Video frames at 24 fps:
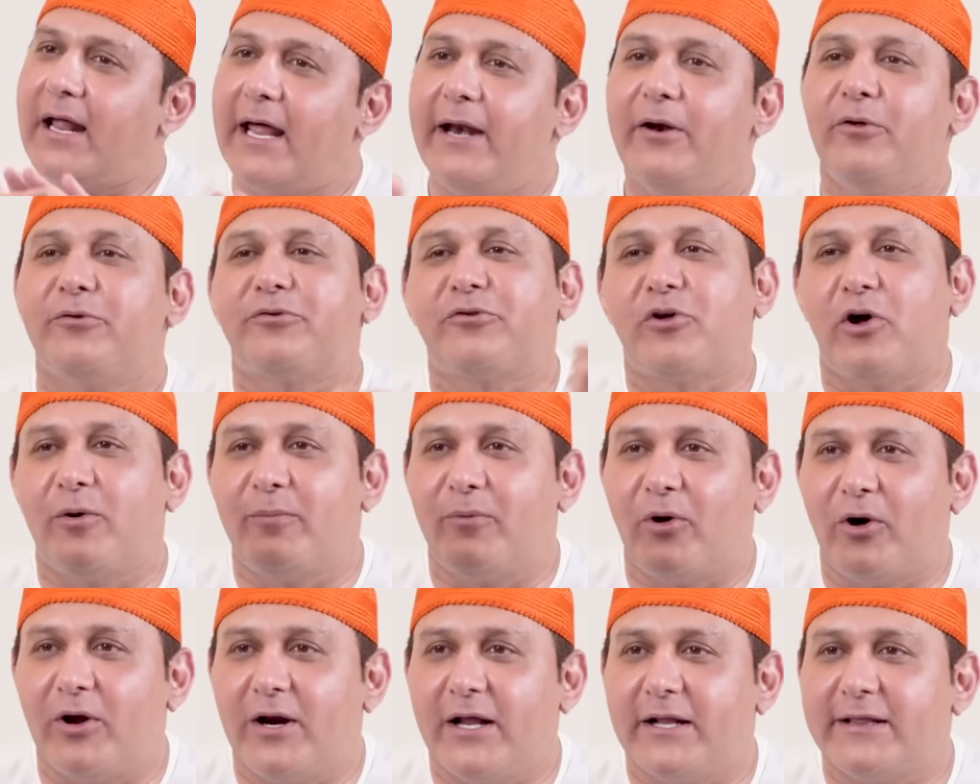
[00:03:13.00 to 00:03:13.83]
अल्लाह ने उसको
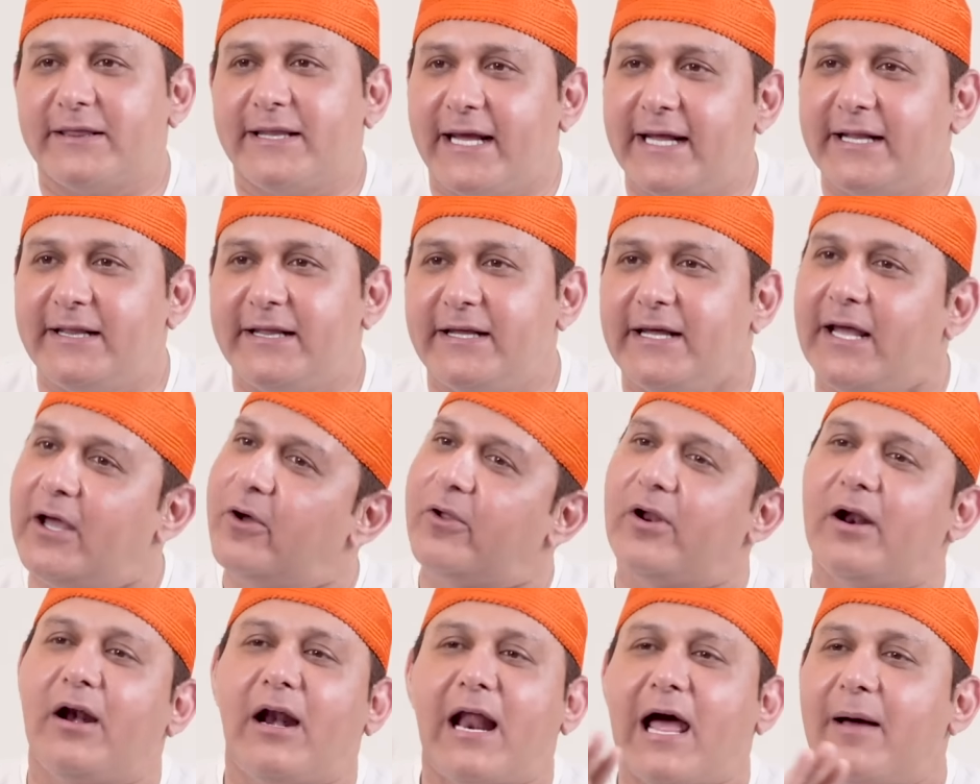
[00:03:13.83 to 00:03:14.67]
मोहलत दे दी है
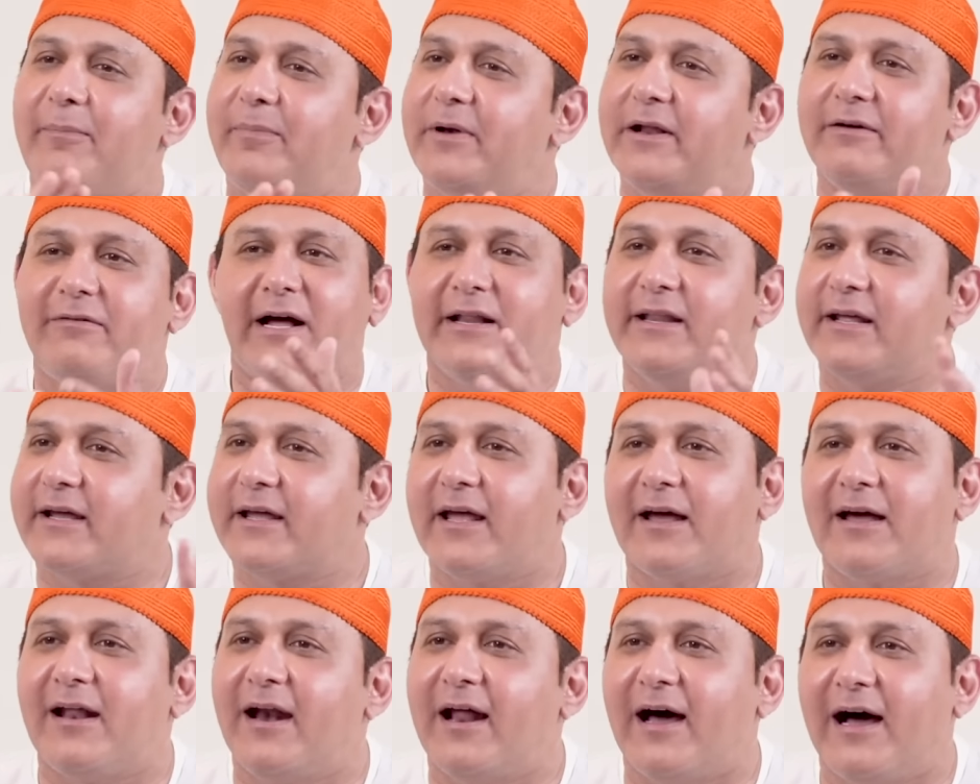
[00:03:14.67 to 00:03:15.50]
और अल्लाह अपने वादे
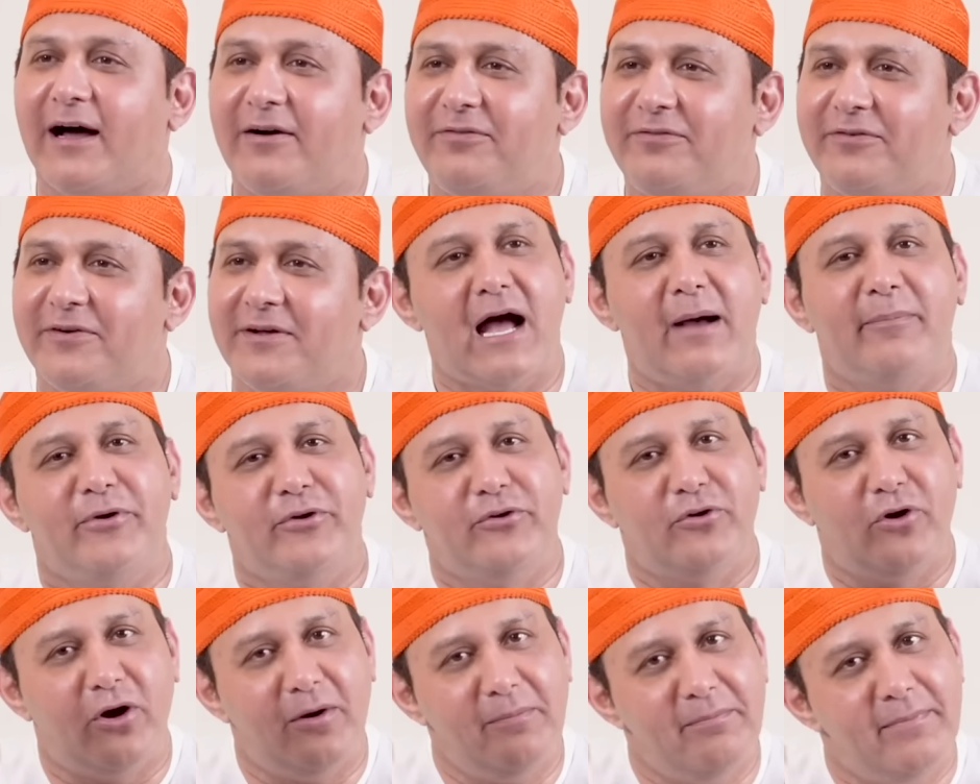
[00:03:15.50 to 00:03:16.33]
के खिलाफ अब
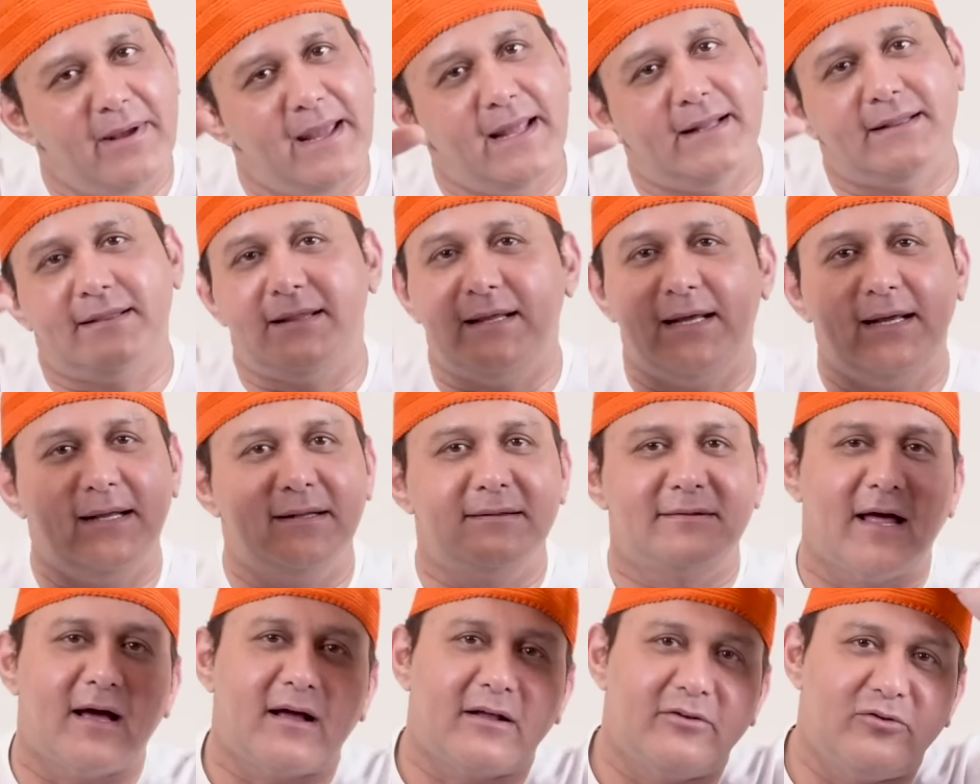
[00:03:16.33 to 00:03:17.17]
योम
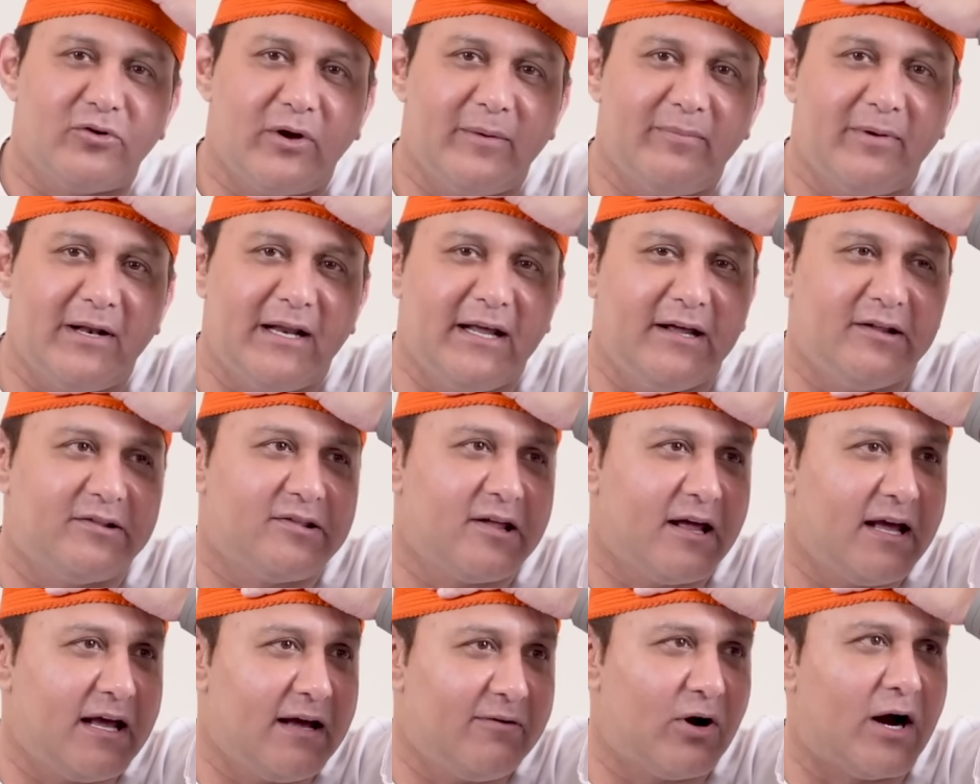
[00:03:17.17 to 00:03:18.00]
दीन तक जो
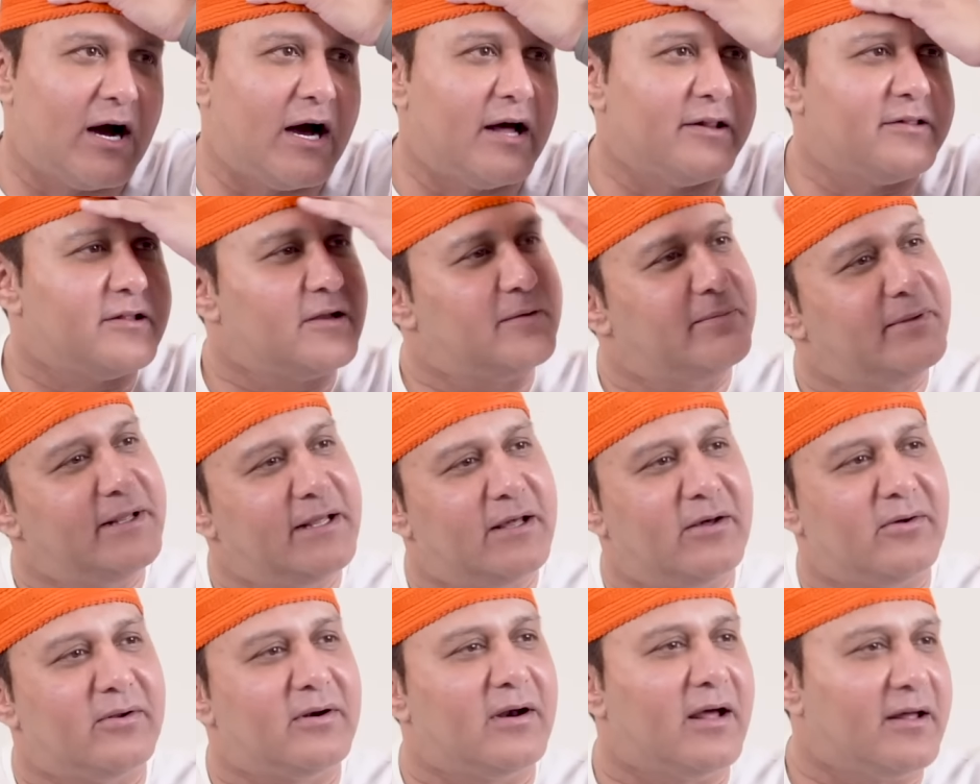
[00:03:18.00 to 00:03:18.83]
इबलीस है वो हाजिर भी
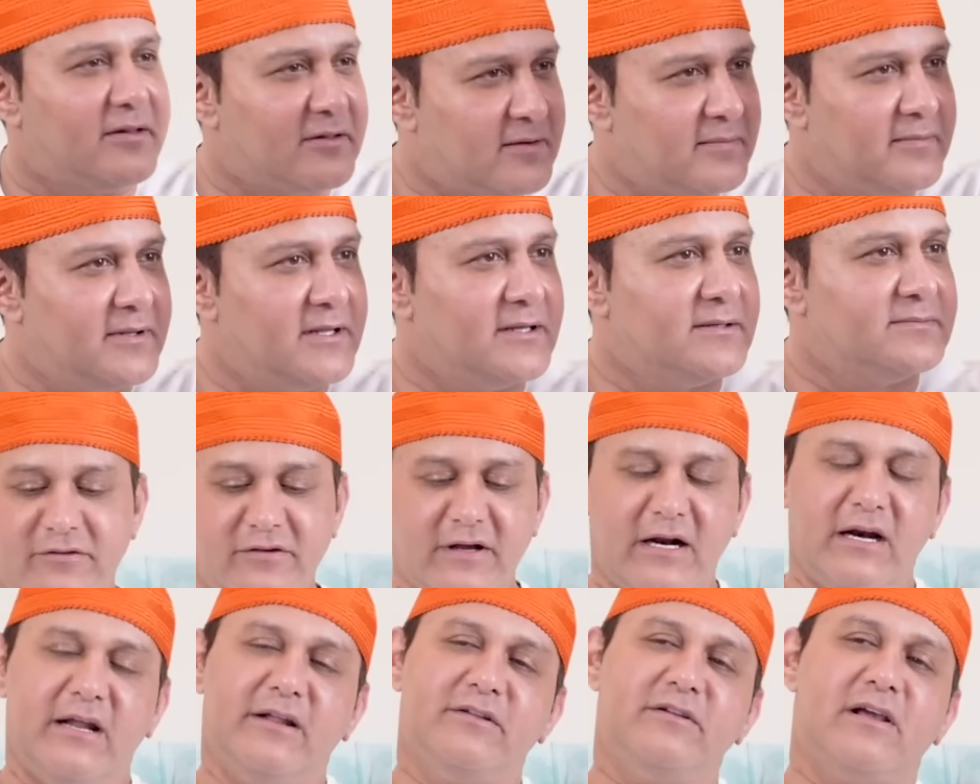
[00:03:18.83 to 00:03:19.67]
है और नाजर भी है
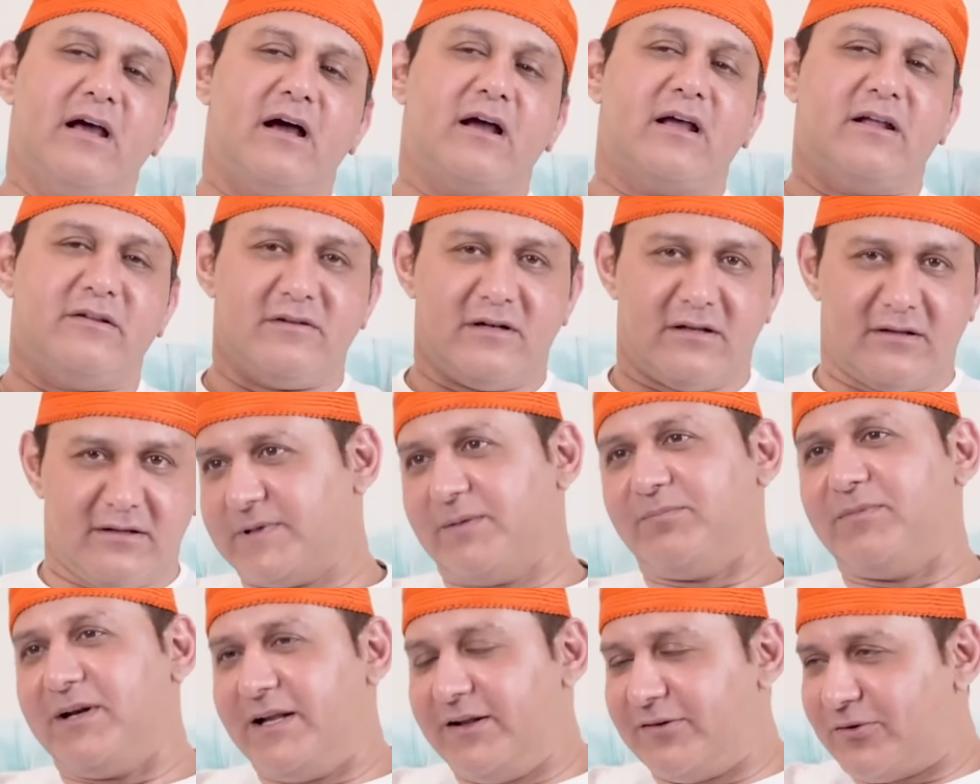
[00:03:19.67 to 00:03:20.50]
चलें जी आगे चलें
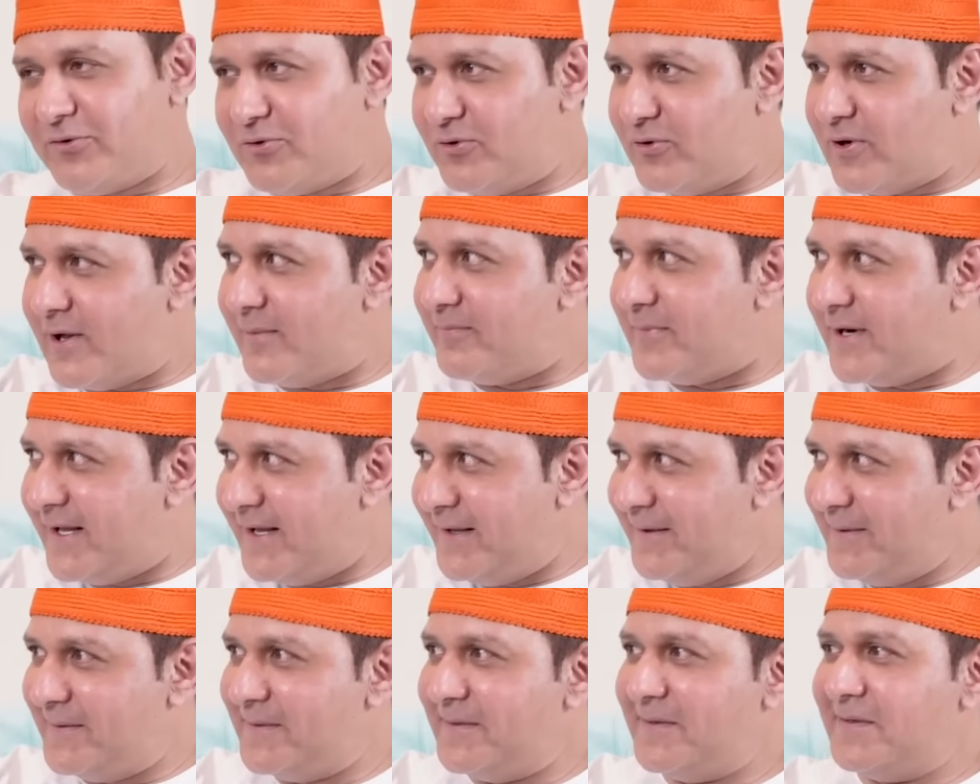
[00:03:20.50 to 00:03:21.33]
इबलीस को
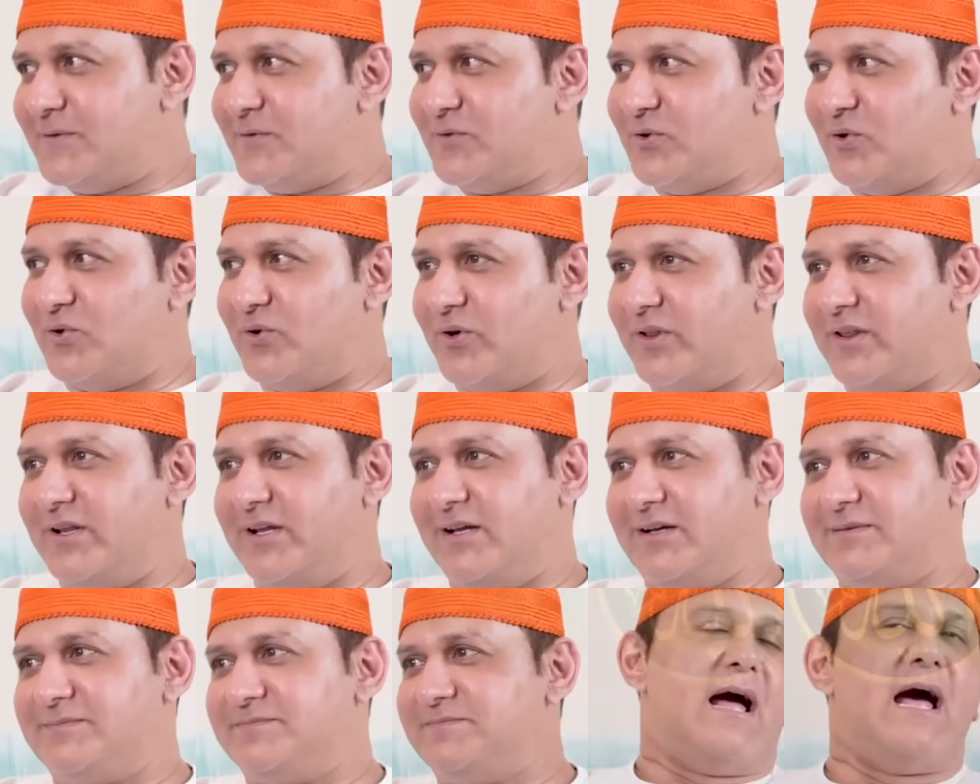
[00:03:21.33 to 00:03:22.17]
हमने छोड़
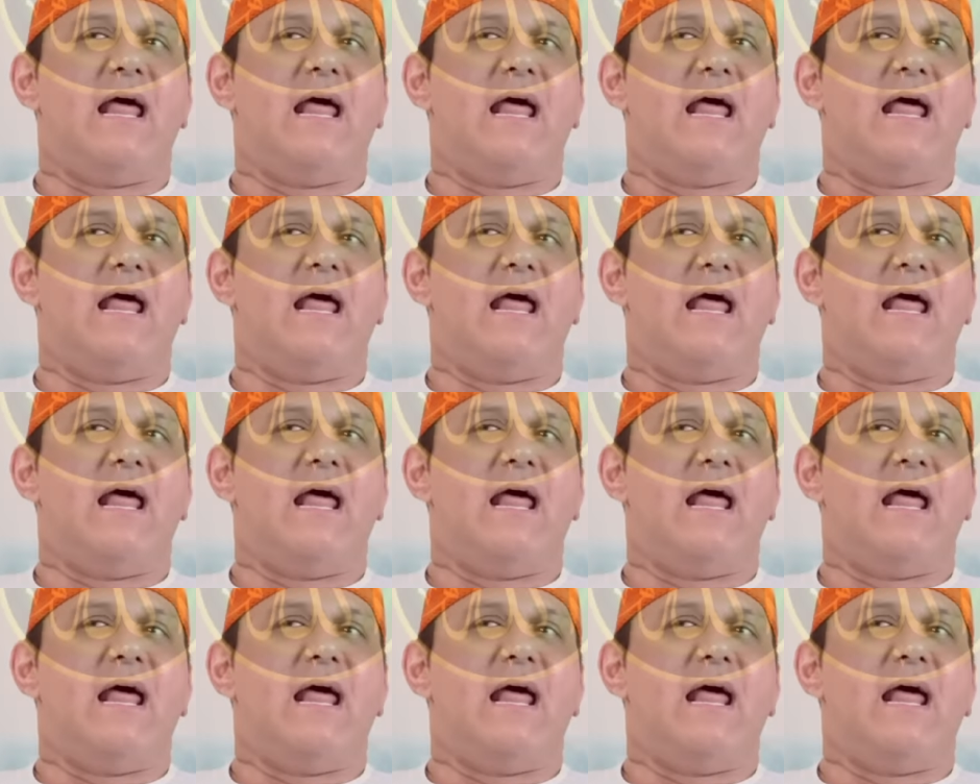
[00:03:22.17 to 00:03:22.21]
दिया